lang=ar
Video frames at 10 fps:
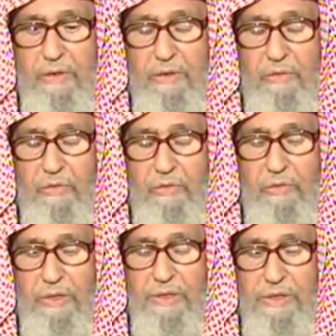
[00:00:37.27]

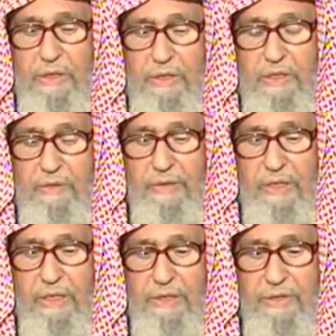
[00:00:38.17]
يدخلون الجنة
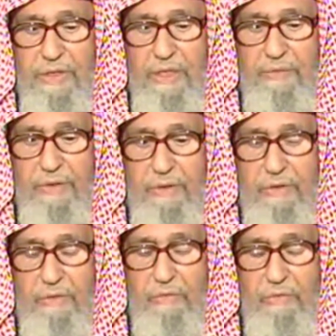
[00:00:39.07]
بلا حساب
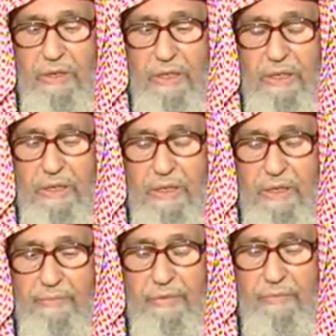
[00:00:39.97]
ولا عذاب